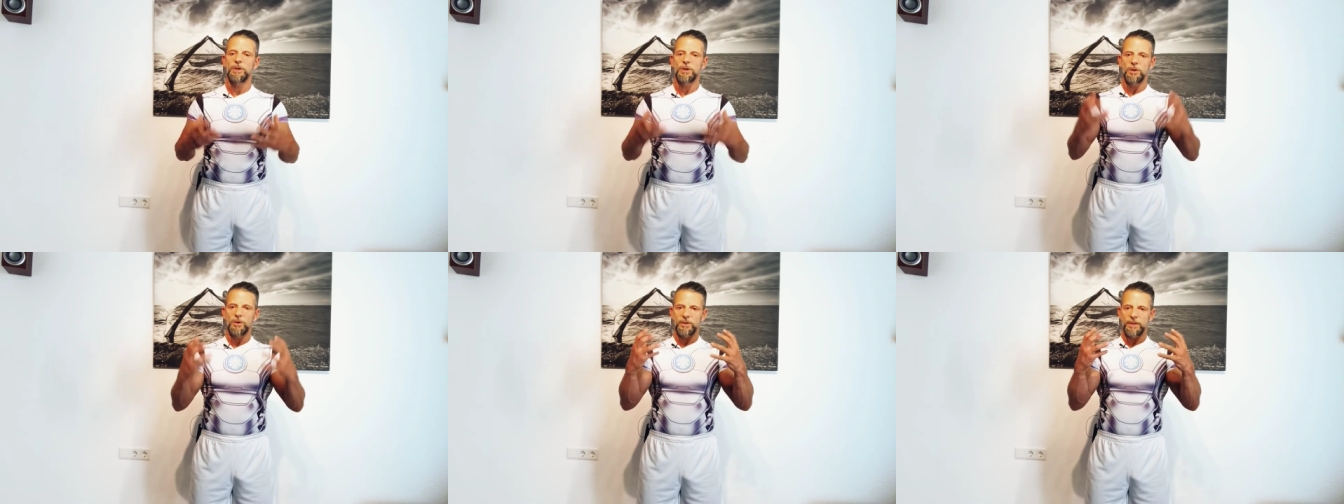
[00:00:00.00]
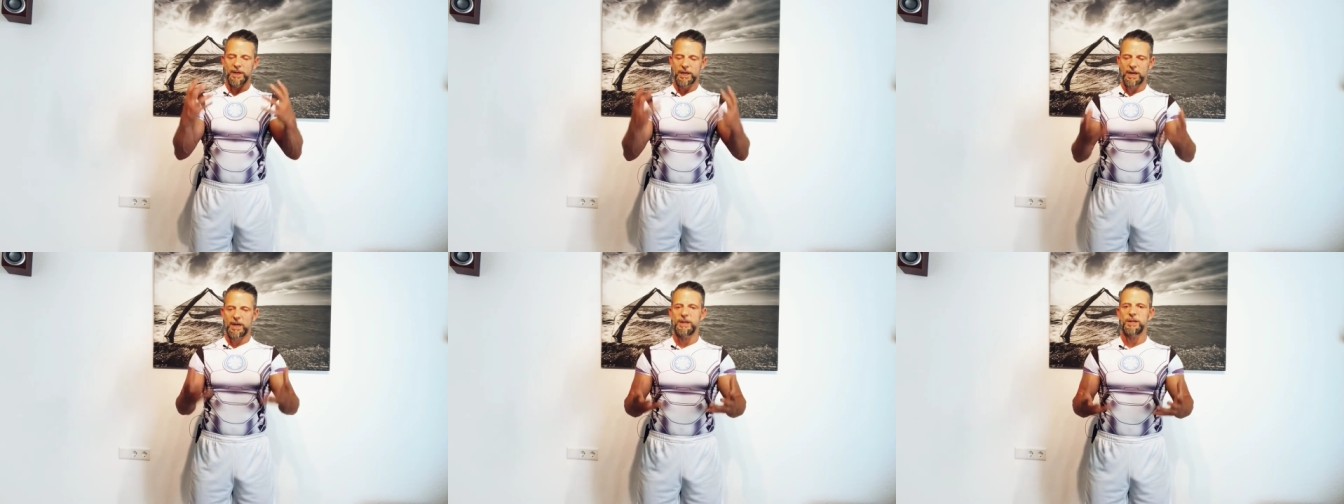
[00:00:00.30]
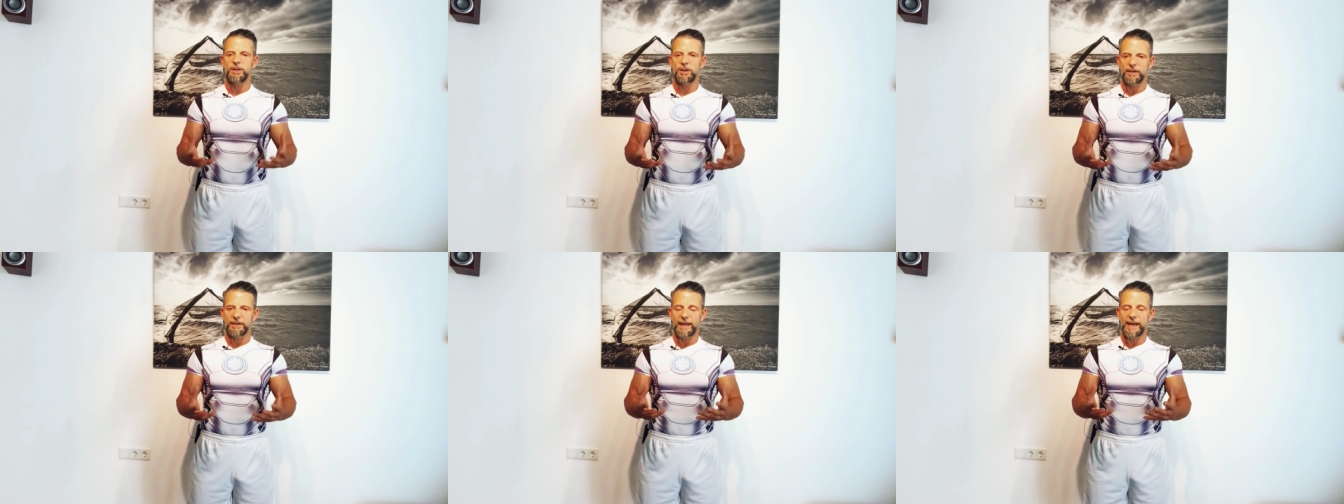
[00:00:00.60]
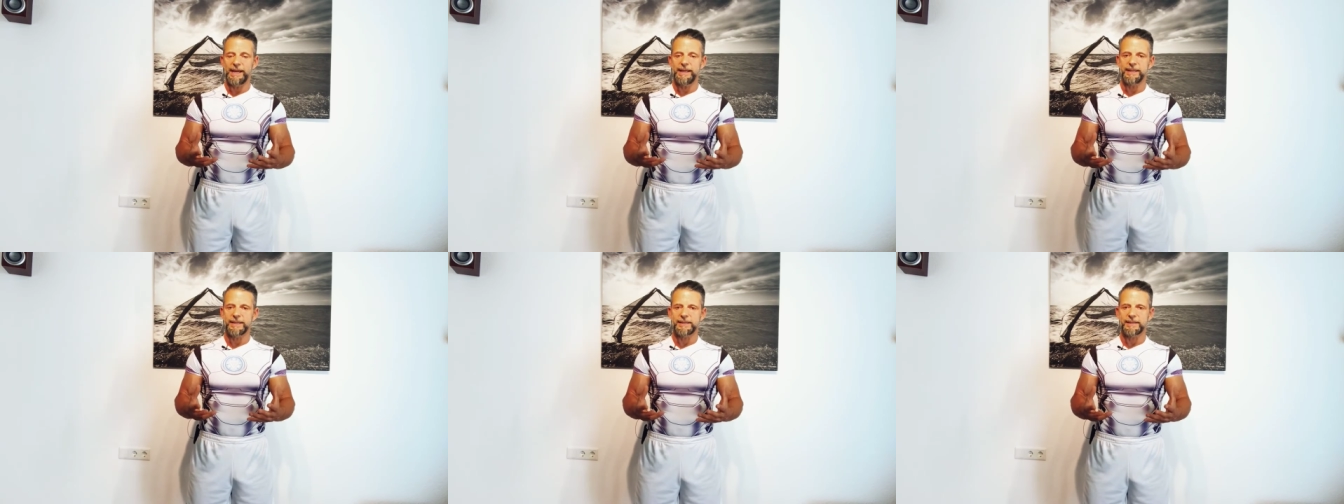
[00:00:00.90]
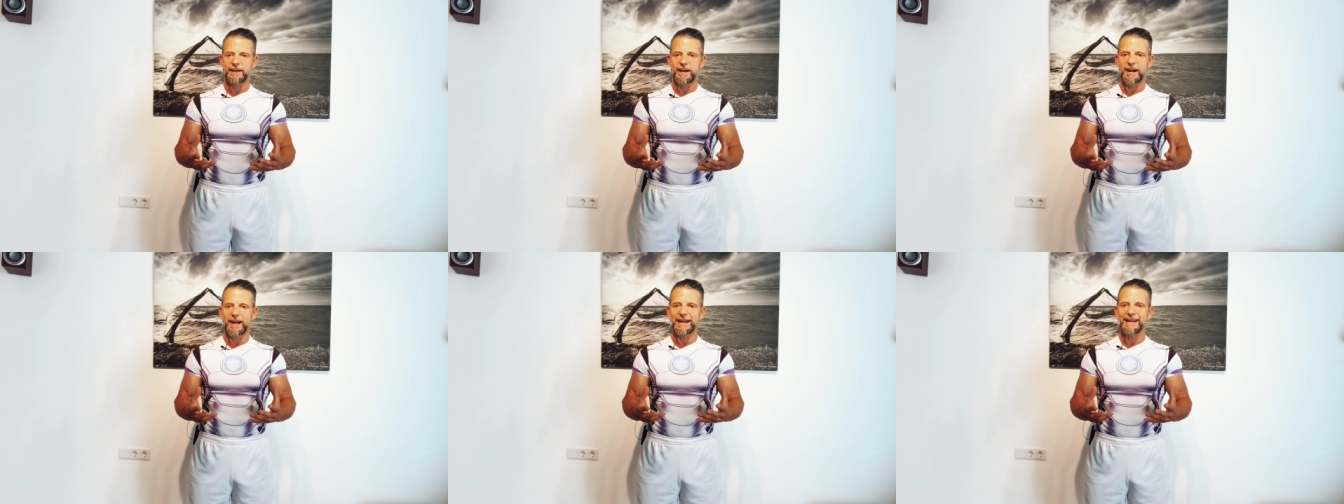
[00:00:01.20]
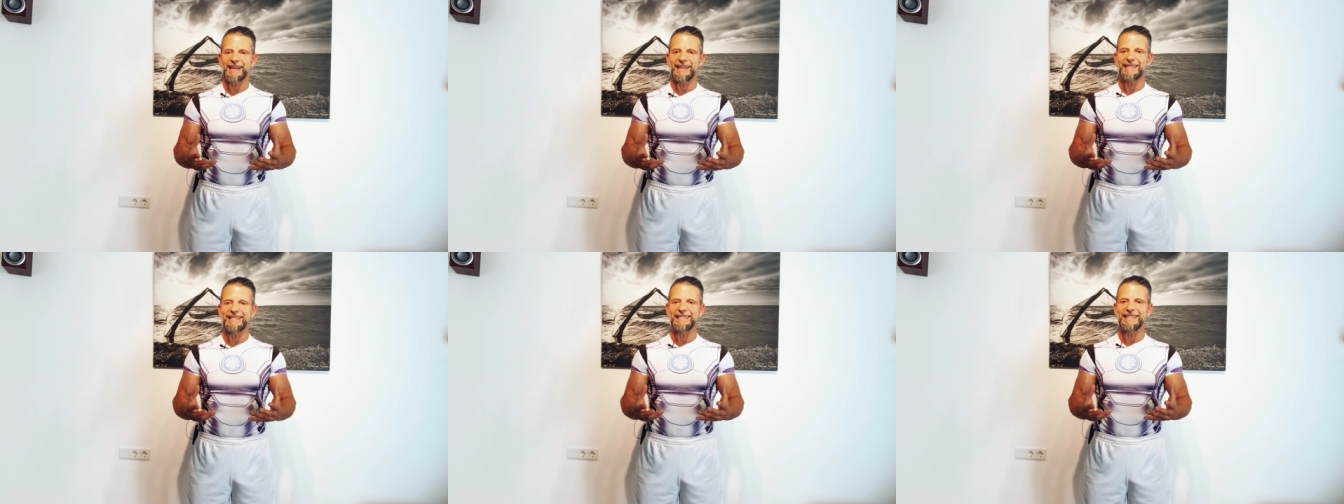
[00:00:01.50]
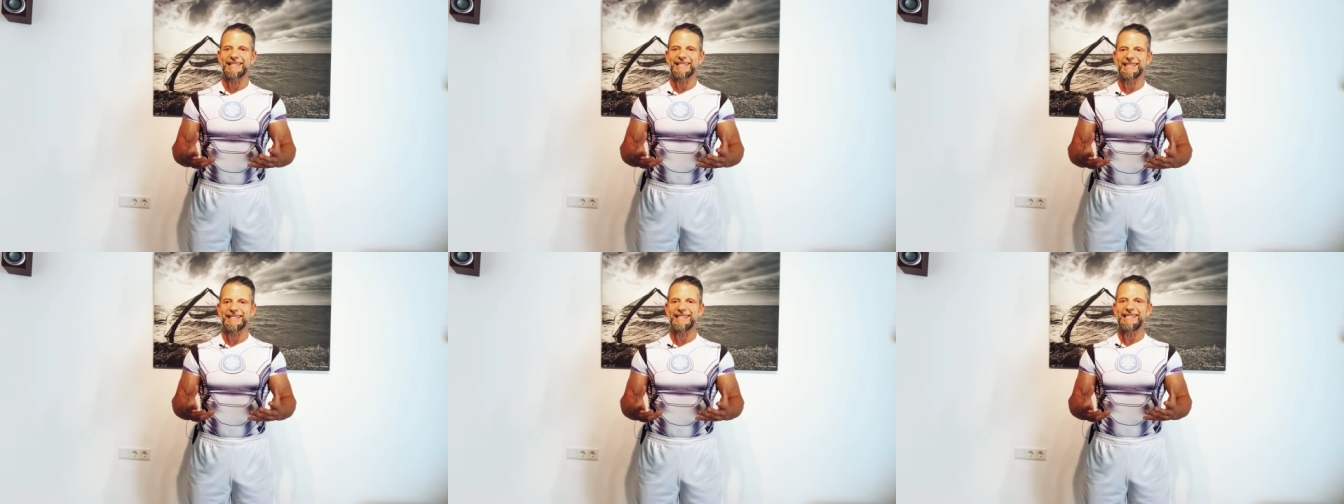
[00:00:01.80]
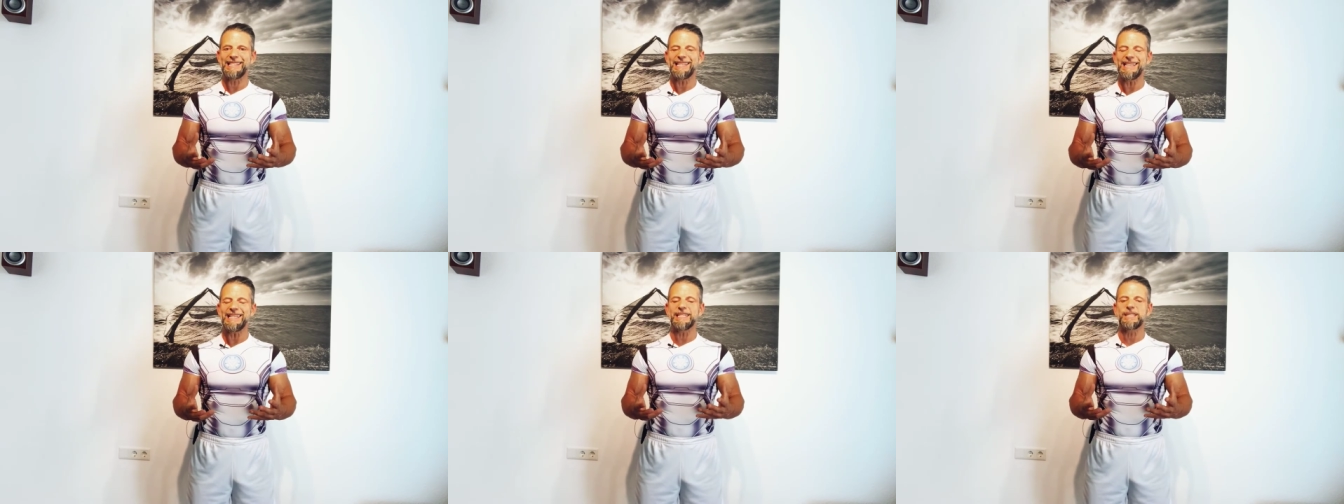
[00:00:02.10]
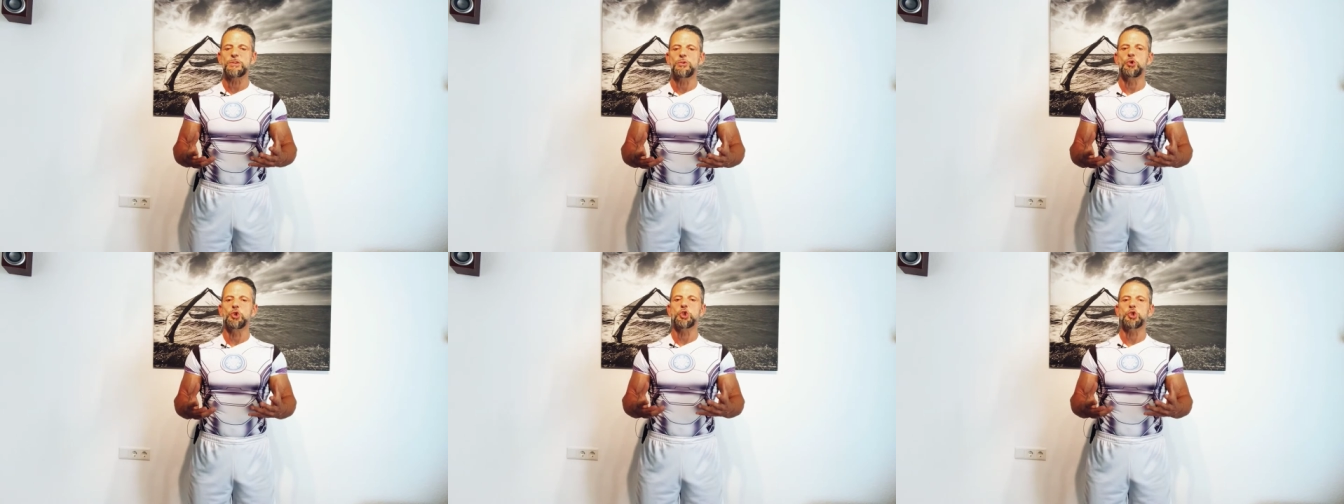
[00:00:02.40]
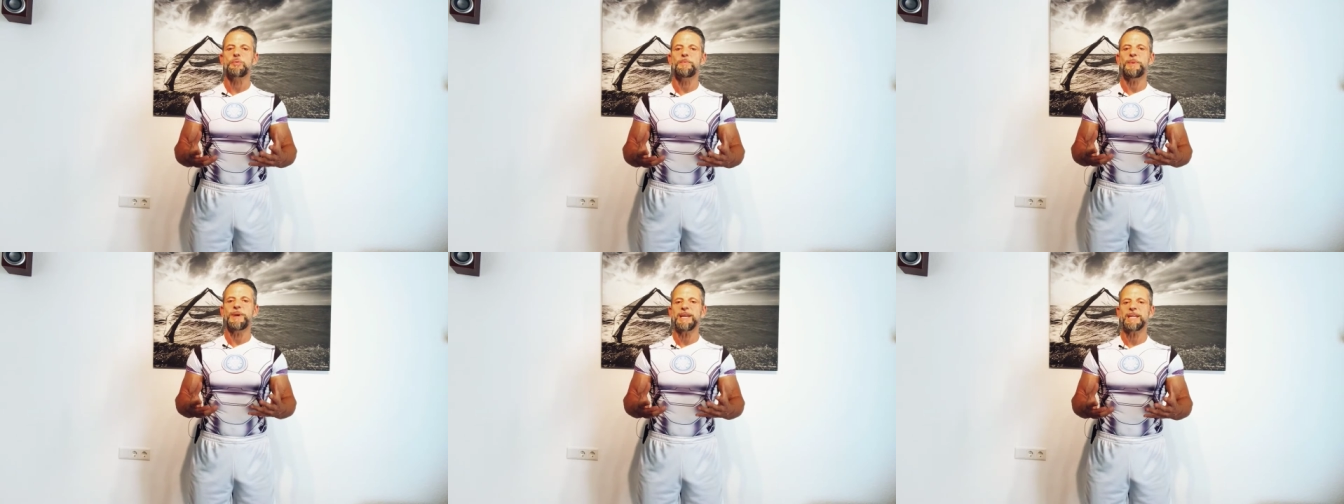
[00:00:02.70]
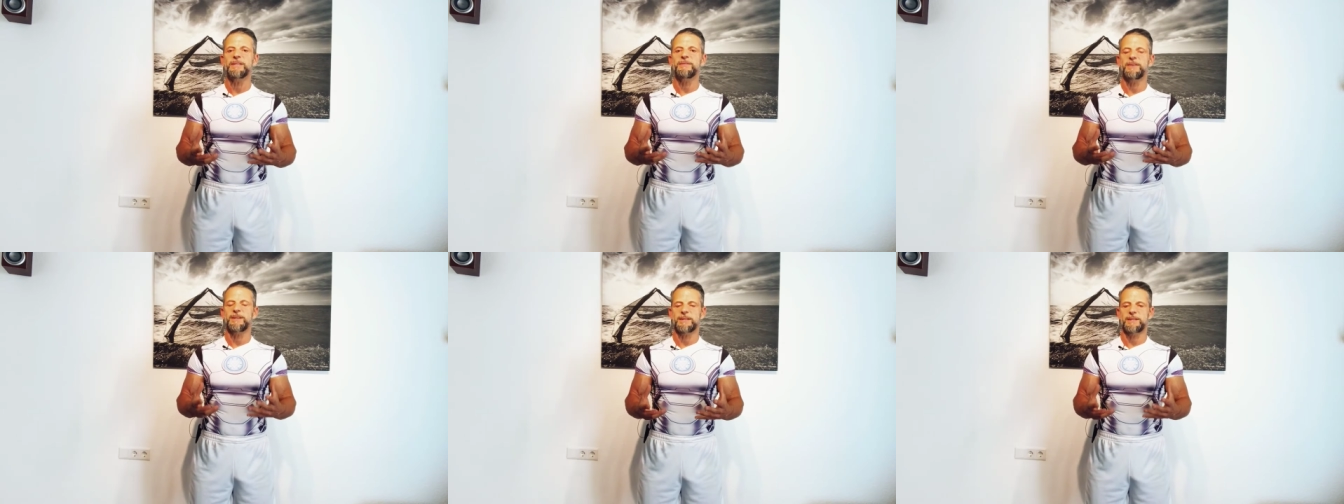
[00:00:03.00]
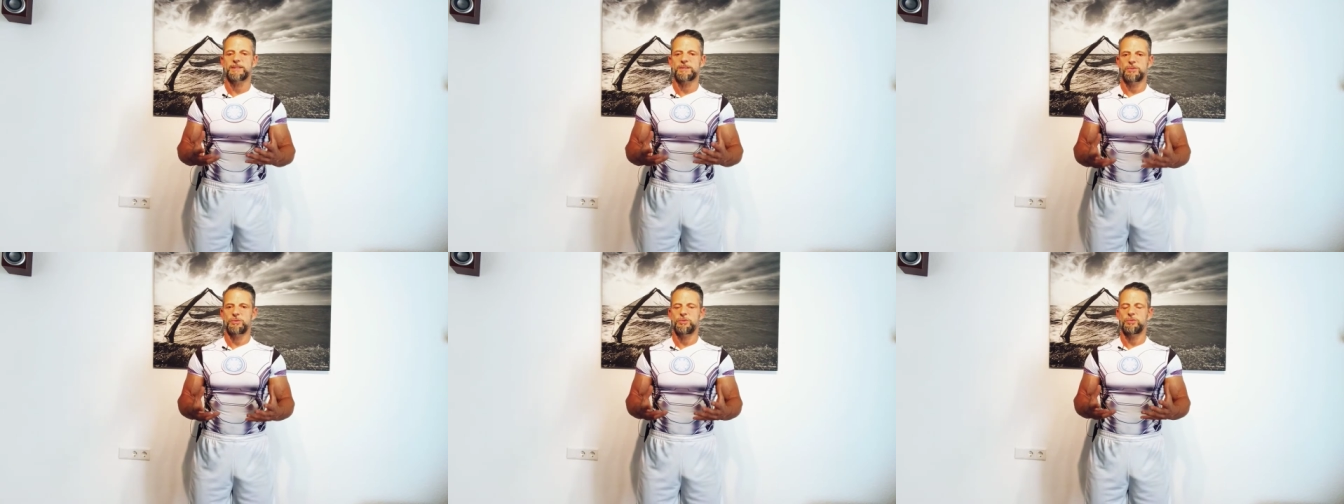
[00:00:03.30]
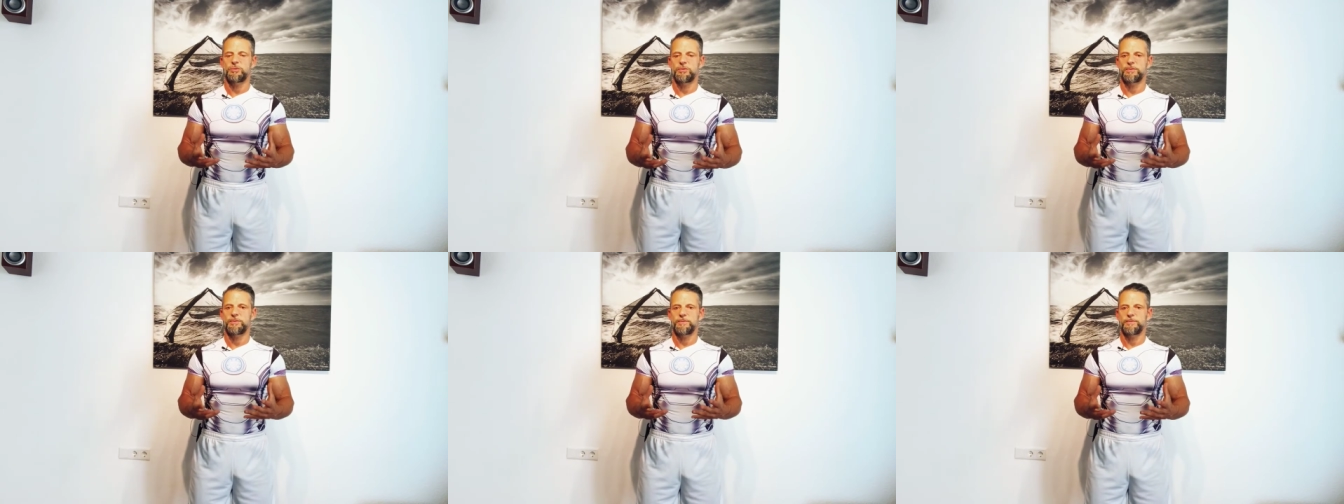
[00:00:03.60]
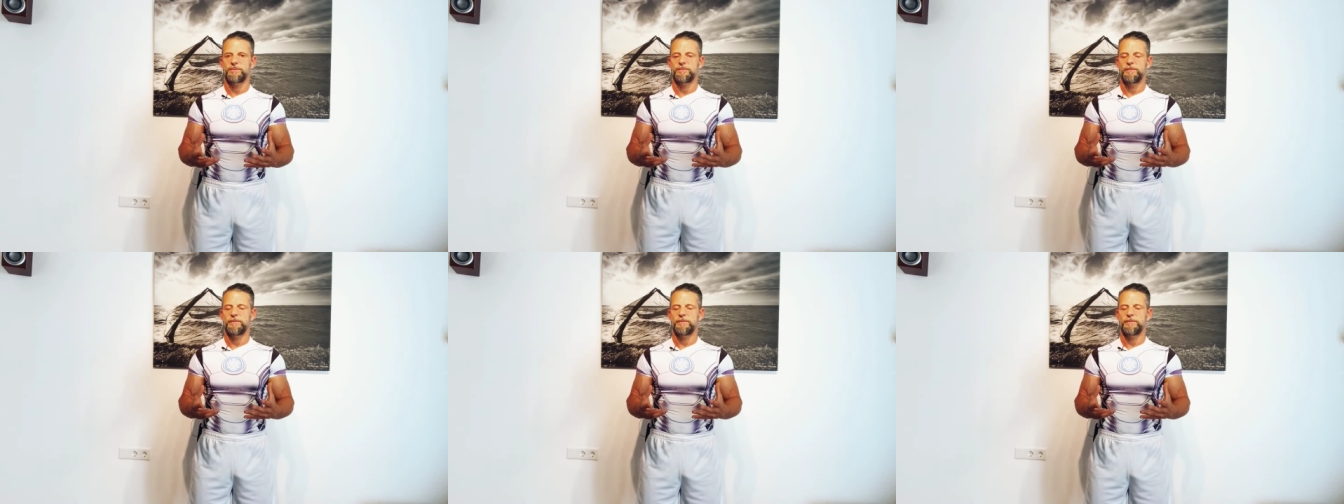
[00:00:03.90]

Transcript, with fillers: Und da kann ich euch eins sagen, es ist nie zu spät, was zu tun.